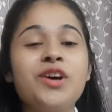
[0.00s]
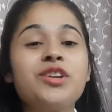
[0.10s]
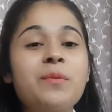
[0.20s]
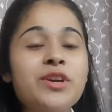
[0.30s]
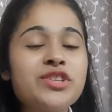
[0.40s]

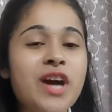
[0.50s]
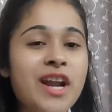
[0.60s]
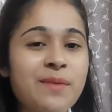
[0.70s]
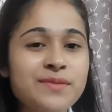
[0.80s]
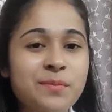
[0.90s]

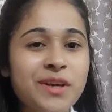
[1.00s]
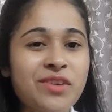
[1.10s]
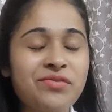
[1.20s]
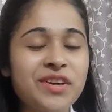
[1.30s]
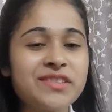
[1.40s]
नमस्कार आप सभी
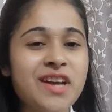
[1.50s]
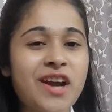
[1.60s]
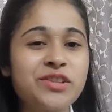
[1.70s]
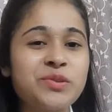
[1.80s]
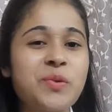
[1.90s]
का फिर से
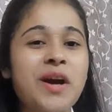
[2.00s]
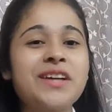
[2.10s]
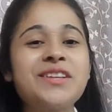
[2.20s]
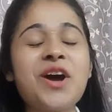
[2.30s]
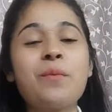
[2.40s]
हार्दिक
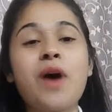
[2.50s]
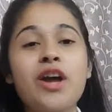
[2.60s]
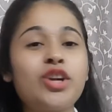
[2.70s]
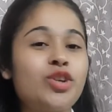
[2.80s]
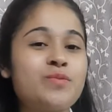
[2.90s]
स्वागत है
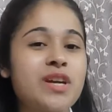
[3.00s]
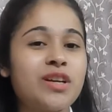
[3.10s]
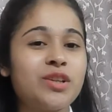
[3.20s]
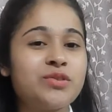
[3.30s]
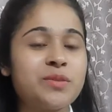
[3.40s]
हमारे यूट्यूब
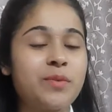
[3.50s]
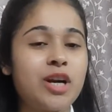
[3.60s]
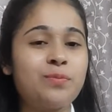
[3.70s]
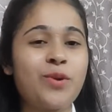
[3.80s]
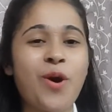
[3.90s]
चैनल न्यूजी
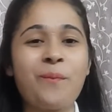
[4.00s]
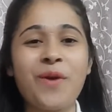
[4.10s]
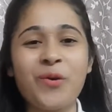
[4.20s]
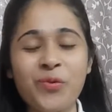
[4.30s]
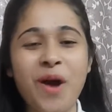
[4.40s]
बर्ड पे और
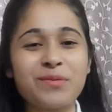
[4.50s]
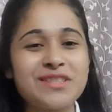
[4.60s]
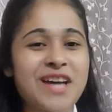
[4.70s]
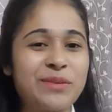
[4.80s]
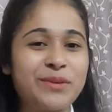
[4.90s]
मैं हूं
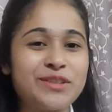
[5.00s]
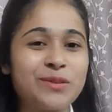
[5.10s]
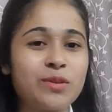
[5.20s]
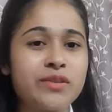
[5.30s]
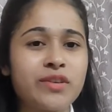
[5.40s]
आपके साथ
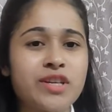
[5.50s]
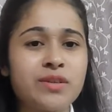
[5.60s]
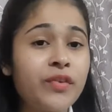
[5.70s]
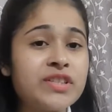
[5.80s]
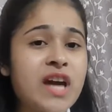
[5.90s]
प्रिंसिपल
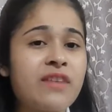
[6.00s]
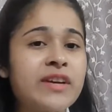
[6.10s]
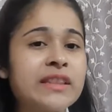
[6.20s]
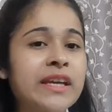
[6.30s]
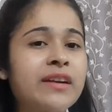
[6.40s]
श्रेष्ठ
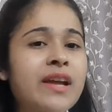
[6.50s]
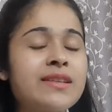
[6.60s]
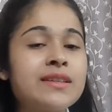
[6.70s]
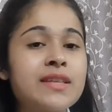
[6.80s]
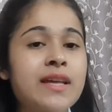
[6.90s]
जावेद के
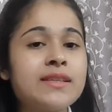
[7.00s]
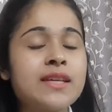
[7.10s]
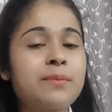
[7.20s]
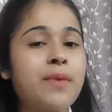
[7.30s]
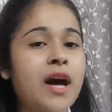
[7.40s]
ड्रेसिंग
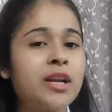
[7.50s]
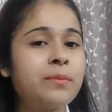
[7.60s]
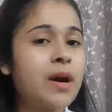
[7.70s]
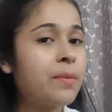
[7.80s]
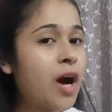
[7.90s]
सेंस के
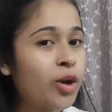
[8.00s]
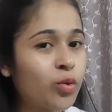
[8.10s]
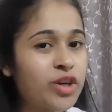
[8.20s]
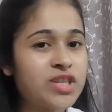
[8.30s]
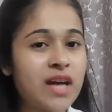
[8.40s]
बारे में अब
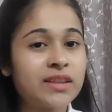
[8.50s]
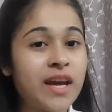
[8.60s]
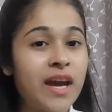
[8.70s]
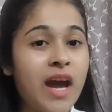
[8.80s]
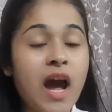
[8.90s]
हर कोई
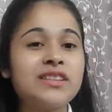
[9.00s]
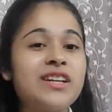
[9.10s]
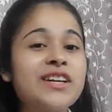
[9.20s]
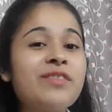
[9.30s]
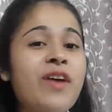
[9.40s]
जानता है
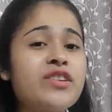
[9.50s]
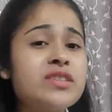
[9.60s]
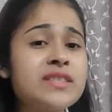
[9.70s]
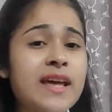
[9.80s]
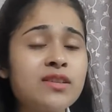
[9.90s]
अतरंगी
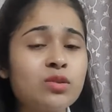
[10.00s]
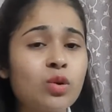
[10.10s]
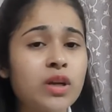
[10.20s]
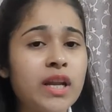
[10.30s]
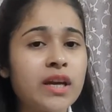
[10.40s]
फैशन सेंस
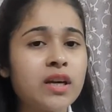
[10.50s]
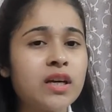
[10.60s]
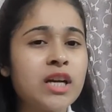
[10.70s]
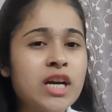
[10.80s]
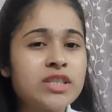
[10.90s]
को
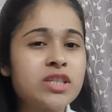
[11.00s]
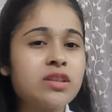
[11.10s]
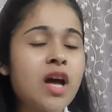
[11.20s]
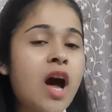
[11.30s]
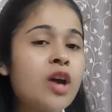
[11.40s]
लेकर
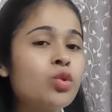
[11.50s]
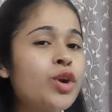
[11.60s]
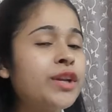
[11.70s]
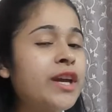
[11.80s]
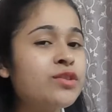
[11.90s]
जितना हर
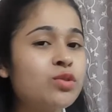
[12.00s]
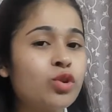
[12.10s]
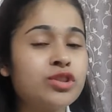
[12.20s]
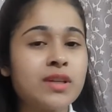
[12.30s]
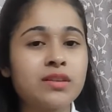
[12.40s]
कोई नहीं
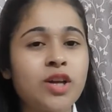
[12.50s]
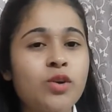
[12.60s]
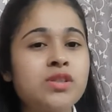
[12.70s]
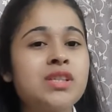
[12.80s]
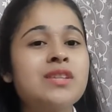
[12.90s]
सोच
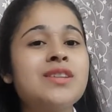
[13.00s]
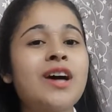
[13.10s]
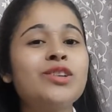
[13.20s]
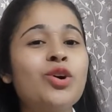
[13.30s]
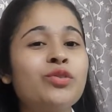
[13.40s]
सकता उससे
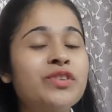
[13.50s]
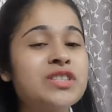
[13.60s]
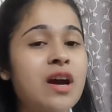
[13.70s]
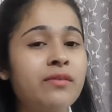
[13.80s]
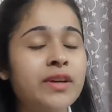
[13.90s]
ज्यादा
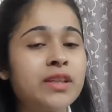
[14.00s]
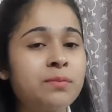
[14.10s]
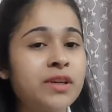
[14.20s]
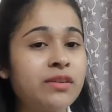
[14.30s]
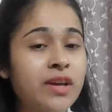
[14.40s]
उर्फी
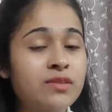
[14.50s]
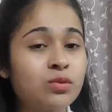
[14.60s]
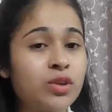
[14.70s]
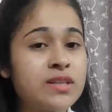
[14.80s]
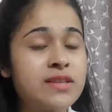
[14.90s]
जावेद अपनी
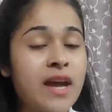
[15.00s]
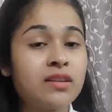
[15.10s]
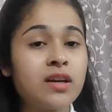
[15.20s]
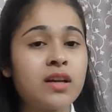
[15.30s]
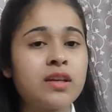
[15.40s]
ड्रेस को
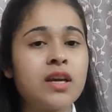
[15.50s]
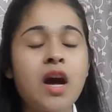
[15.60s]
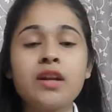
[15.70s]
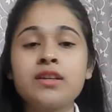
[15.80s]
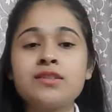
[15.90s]
डिजाइन
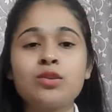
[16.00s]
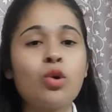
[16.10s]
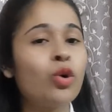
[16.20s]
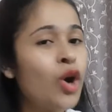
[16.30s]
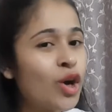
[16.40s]
करके हर किसी
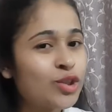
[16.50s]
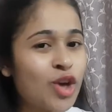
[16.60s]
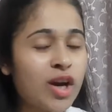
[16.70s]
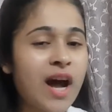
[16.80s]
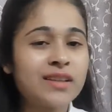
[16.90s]
को
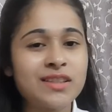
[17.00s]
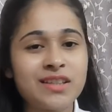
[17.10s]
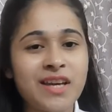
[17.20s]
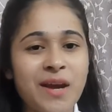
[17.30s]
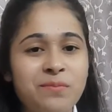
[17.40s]
चौका
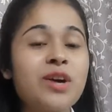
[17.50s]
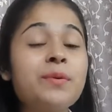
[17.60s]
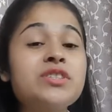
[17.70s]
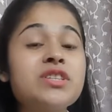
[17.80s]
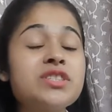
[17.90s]
देती है
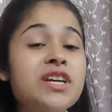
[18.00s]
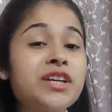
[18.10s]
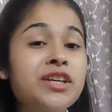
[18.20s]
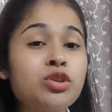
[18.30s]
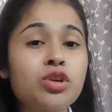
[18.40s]
कभी
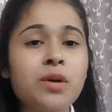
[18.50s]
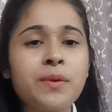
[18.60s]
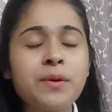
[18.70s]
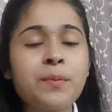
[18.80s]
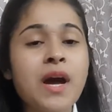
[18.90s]
जंजीर की तो
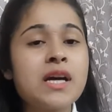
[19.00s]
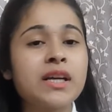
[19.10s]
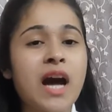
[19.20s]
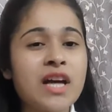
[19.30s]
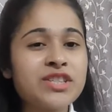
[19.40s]
कभी
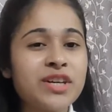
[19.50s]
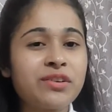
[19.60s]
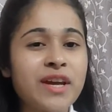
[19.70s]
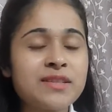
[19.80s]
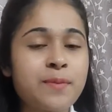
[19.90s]
कांच की
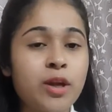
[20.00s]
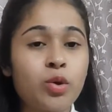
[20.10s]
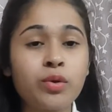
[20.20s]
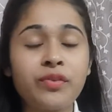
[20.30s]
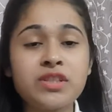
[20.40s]
ड्रेस
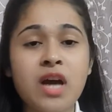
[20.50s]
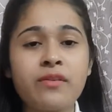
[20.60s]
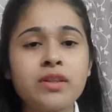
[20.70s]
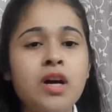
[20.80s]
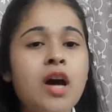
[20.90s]
पहने उर्फी
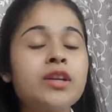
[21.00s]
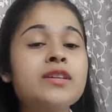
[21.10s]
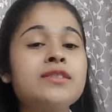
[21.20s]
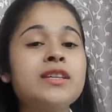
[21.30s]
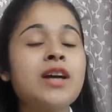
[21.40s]
जावेद हर
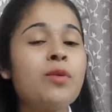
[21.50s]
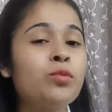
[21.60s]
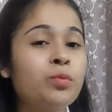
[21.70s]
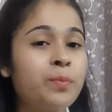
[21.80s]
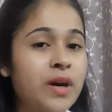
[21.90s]
किसी का
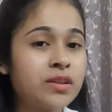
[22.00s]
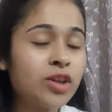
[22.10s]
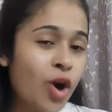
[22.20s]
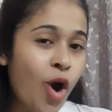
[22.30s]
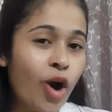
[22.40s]
मुंह
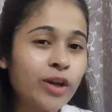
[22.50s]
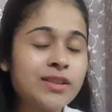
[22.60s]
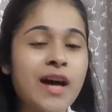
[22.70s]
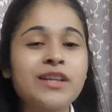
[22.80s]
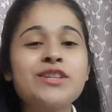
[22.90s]
बंद
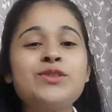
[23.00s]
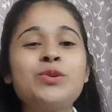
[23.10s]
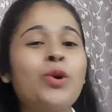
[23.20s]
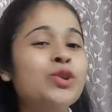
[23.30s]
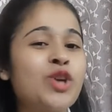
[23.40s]
और हर
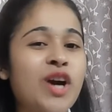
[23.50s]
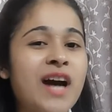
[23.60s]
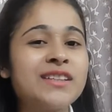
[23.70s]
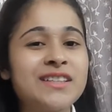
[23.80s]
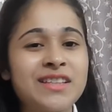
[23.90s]
किसी को
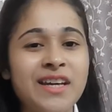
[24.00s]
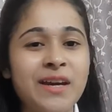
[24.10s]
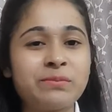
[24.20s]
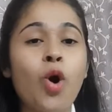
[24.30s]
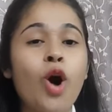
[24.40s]
चौंका देती
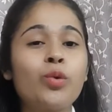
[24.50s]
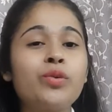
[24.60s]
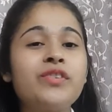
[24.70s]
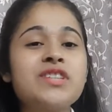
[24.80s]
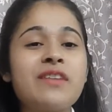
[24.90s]
हैं और
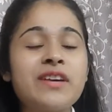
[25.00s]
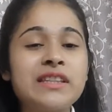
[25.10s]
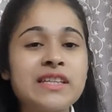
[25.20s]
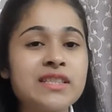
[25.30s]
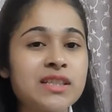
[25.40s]
उर्फी
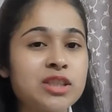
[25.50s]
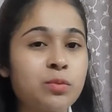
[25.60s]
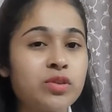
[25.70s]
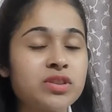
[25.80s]
जावेद की सजीब